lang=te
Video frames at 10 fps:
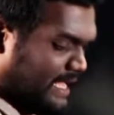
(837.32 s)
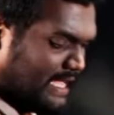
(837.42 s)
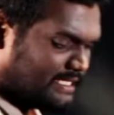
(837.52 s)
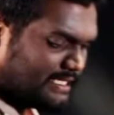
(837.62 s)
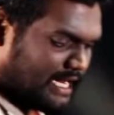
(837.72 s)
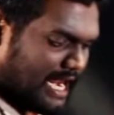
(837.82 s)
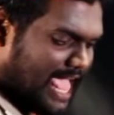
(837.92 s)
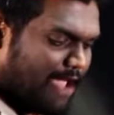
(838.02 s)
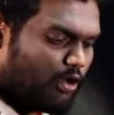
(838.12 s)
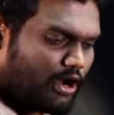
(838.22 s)
ఎస్
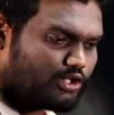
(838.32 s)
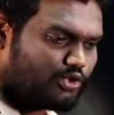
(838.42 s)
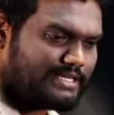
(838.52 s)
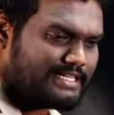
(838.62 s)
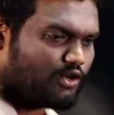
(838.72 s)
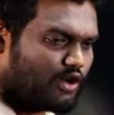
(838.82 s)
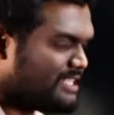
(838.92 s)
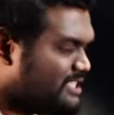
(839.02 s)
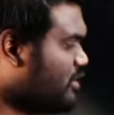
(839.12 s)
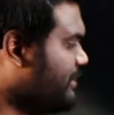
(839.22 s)
లైవ్లో ఉన్న స్టూడెంట్స్ అందరూ కూడా
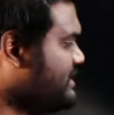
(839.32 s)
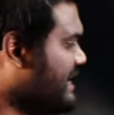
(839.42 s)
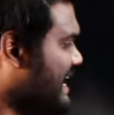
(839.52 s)
ఆన్సర్ కమెంట్ చేయాలి